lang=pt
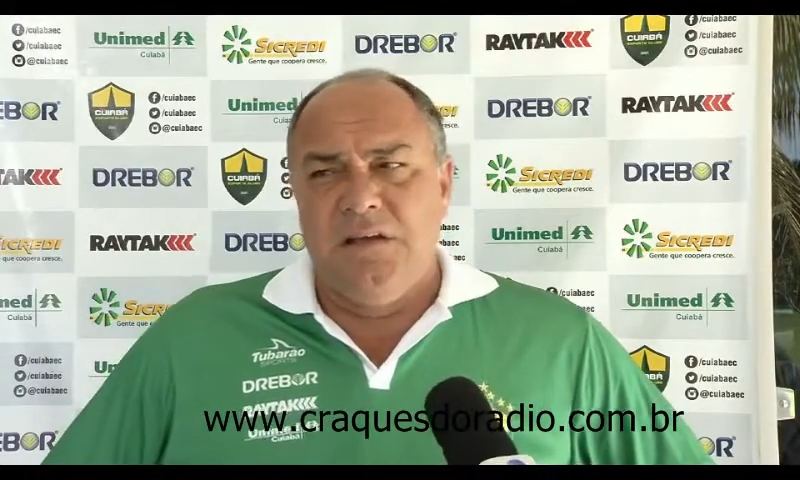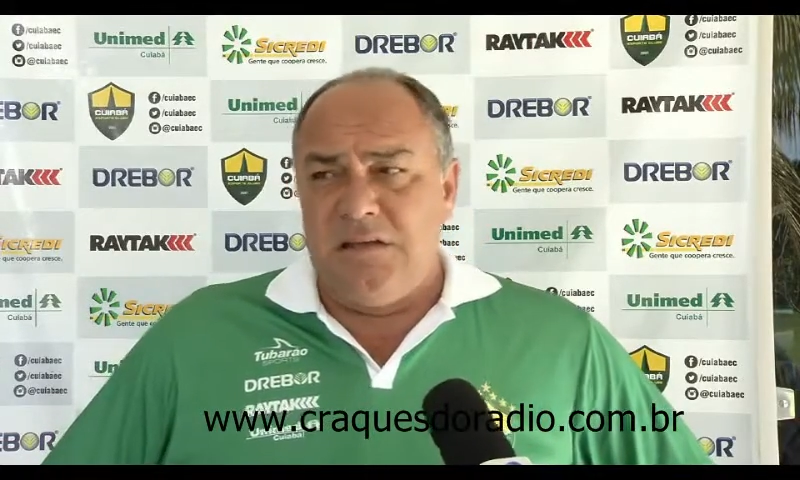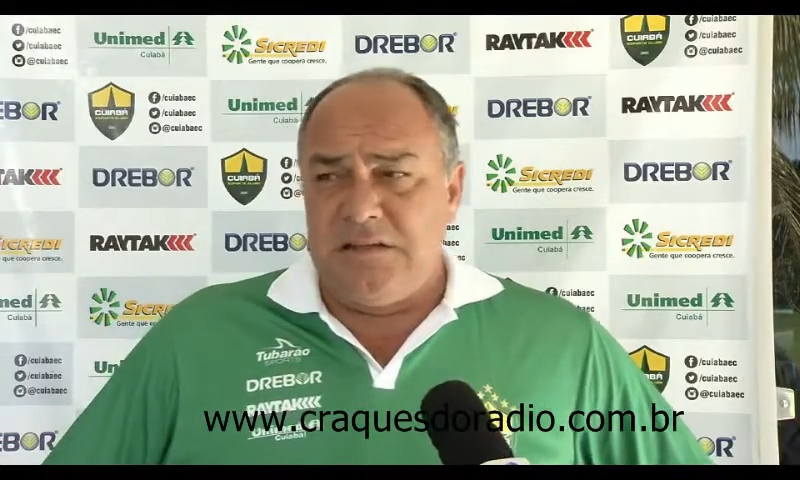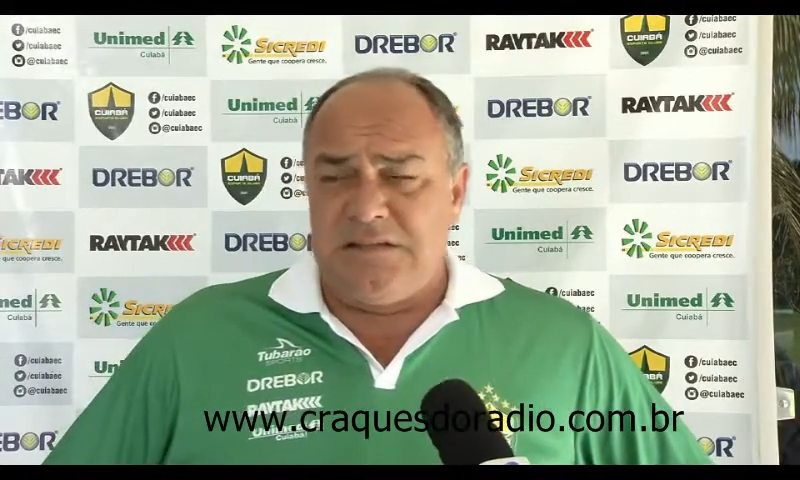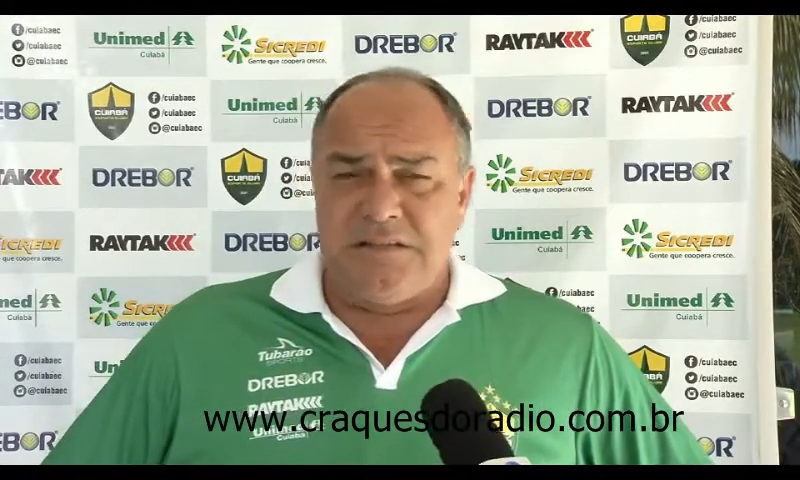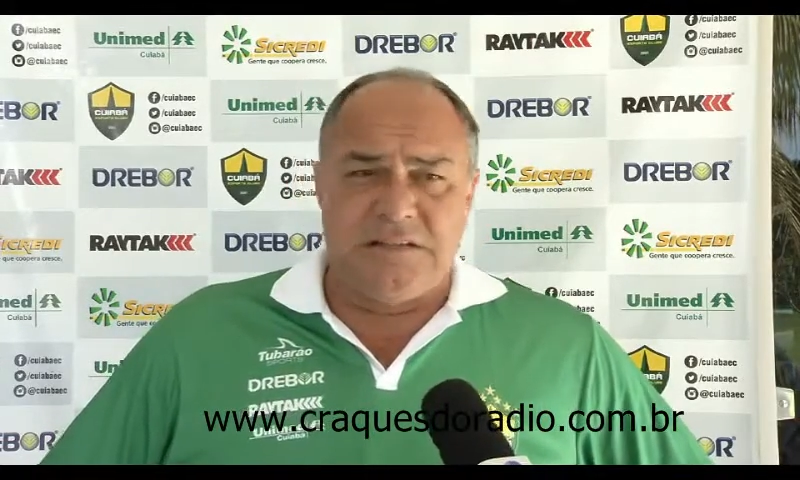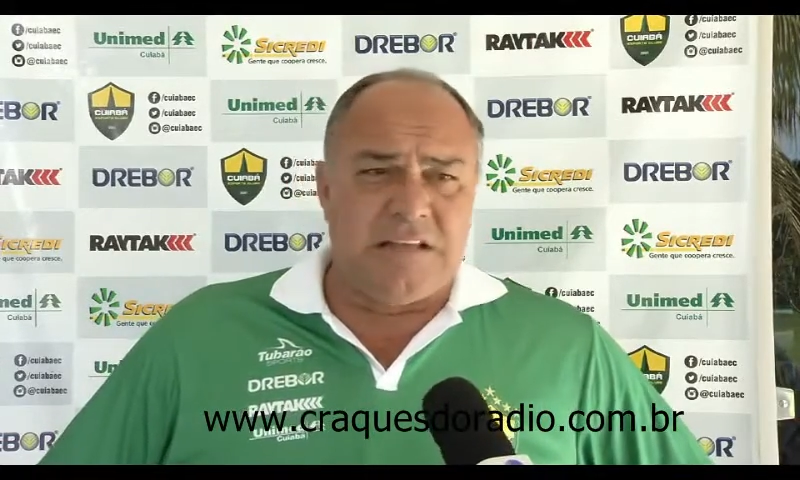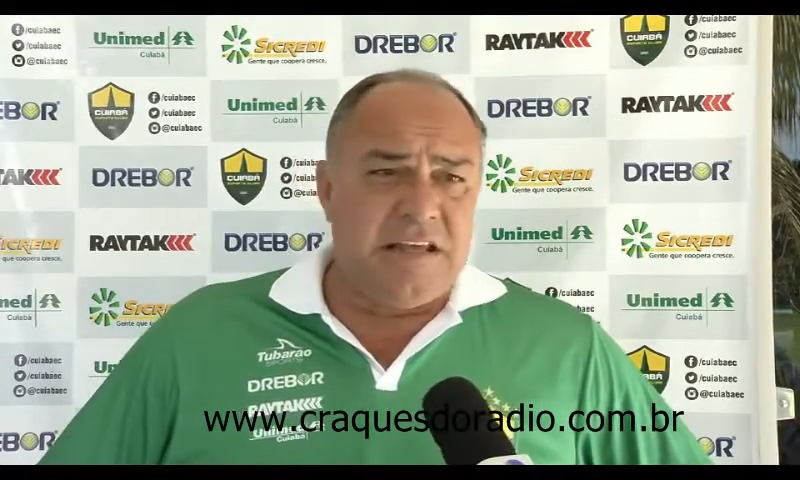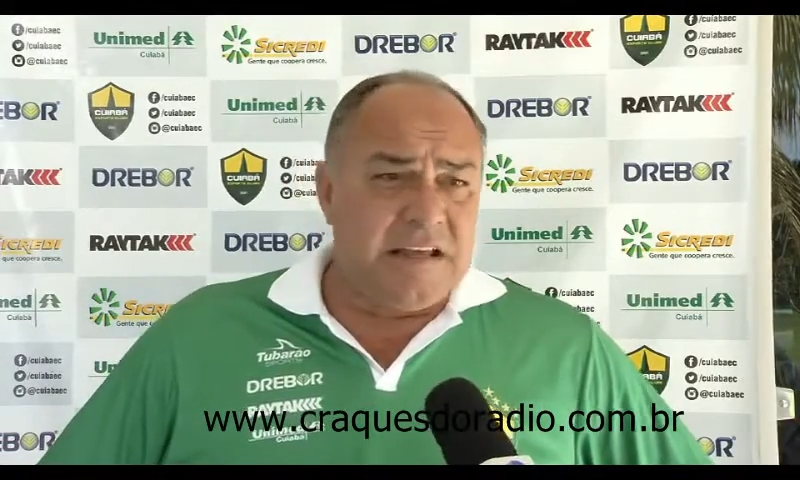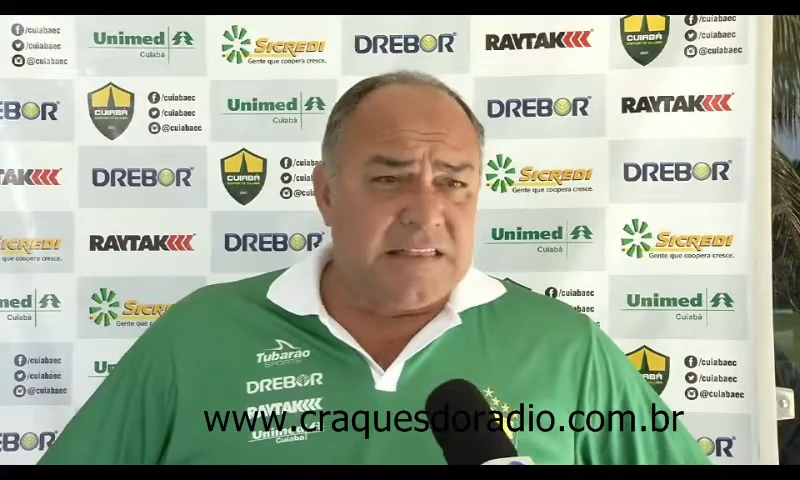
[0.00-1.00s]
E a gente
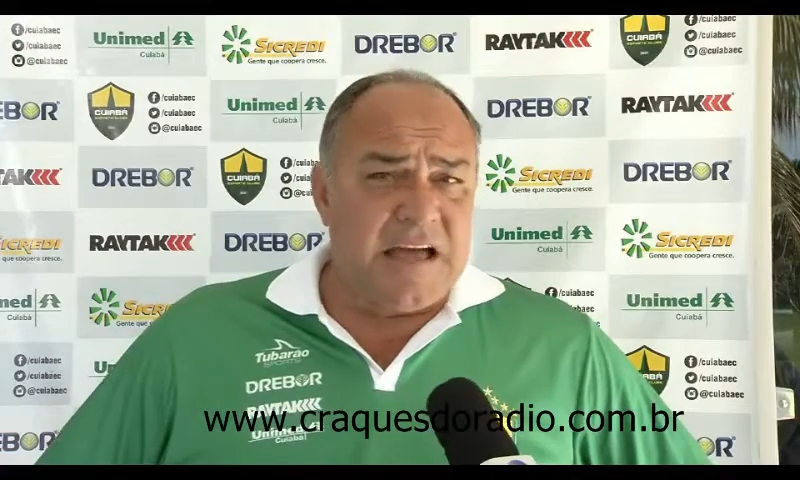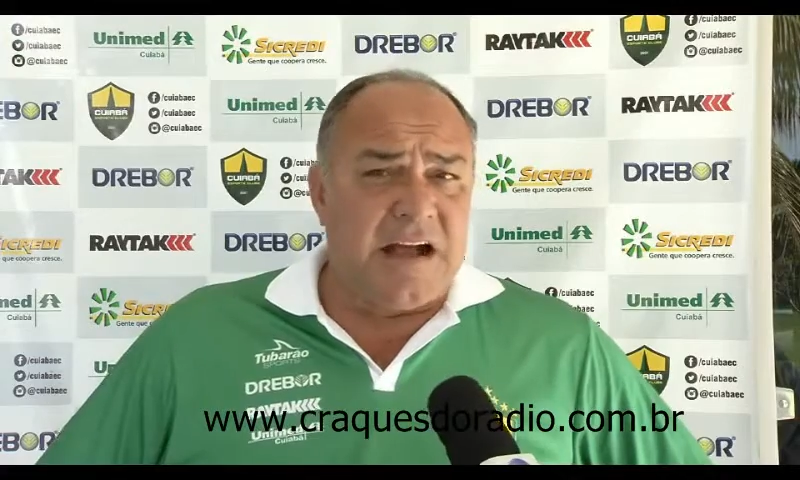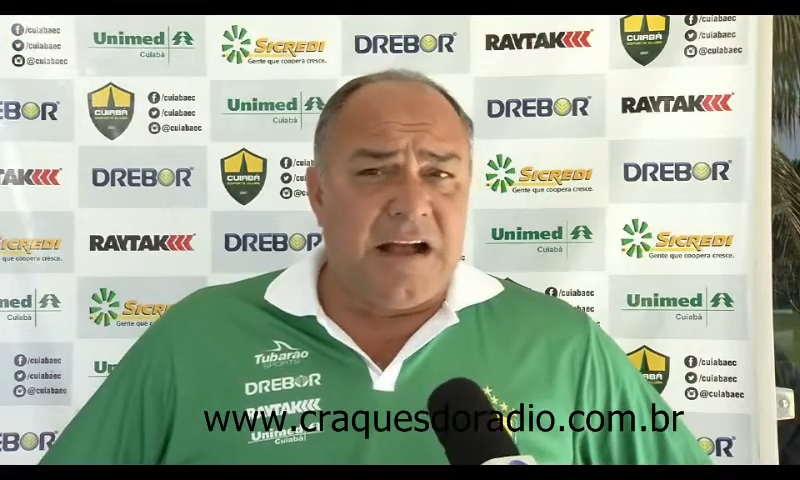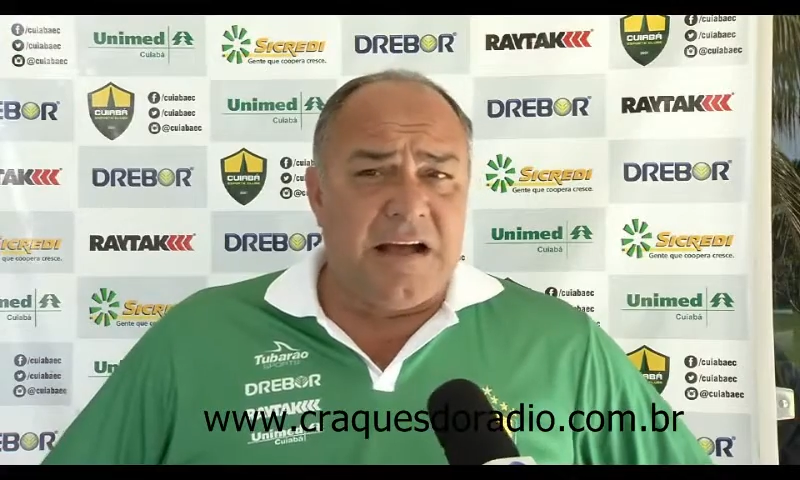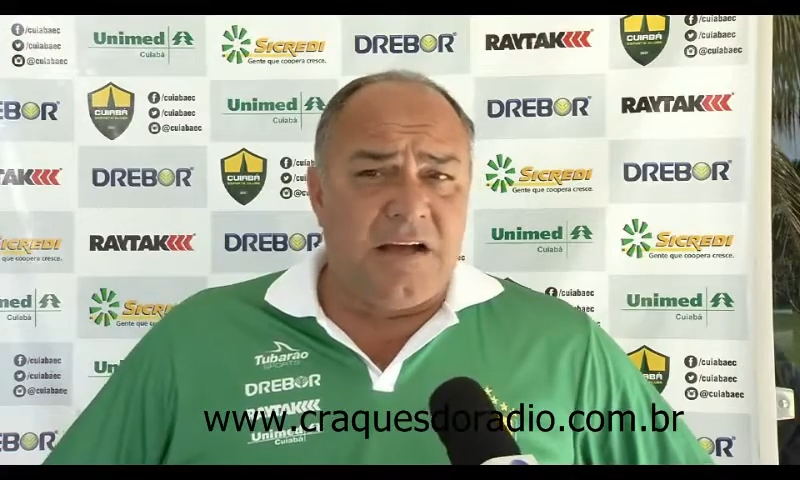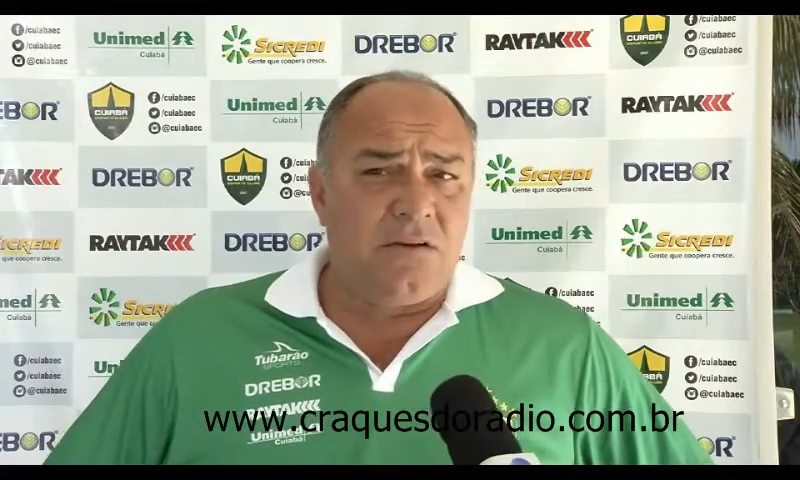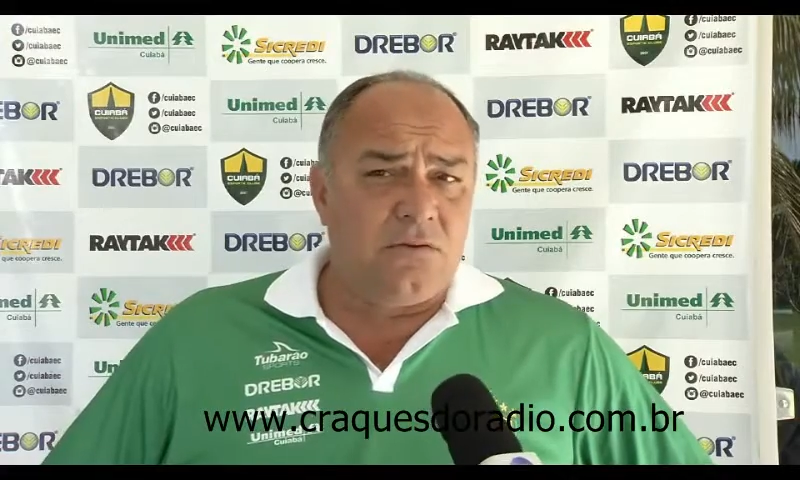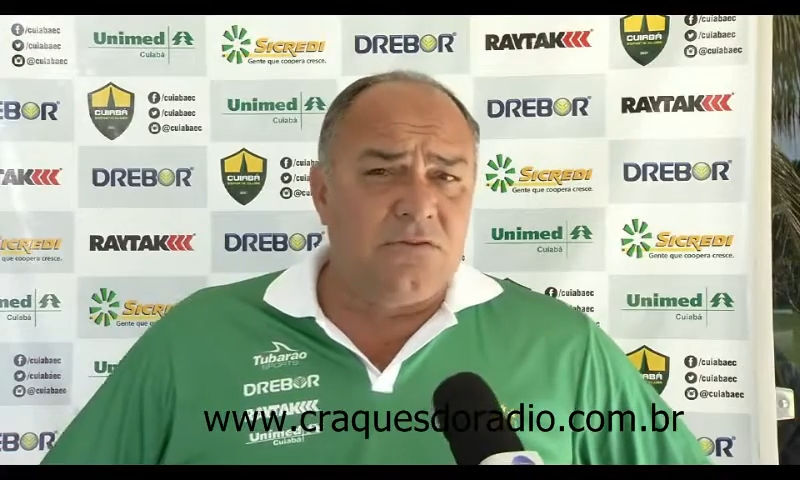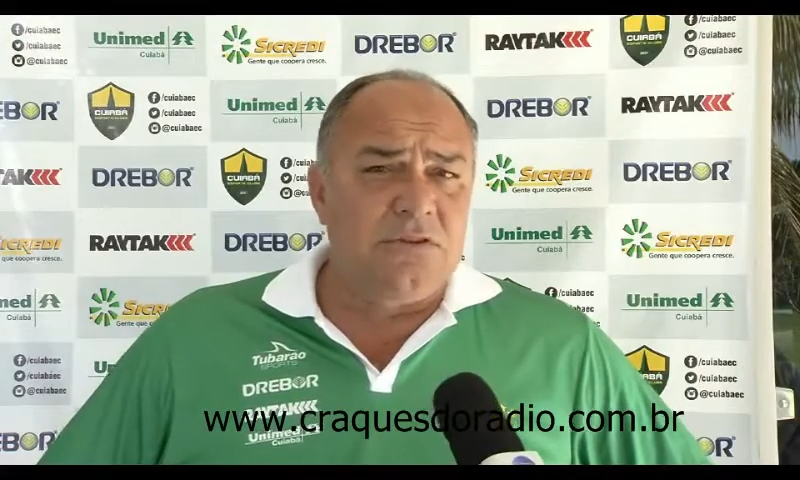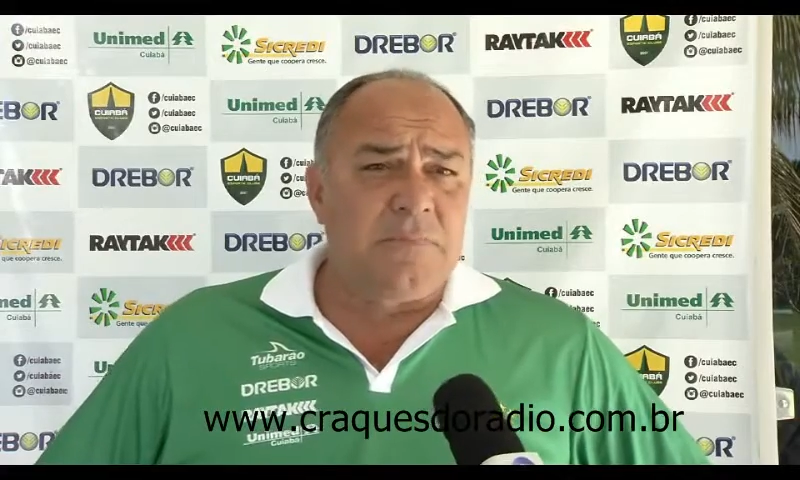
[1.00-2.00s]
tem que atacar, é o que eu digo,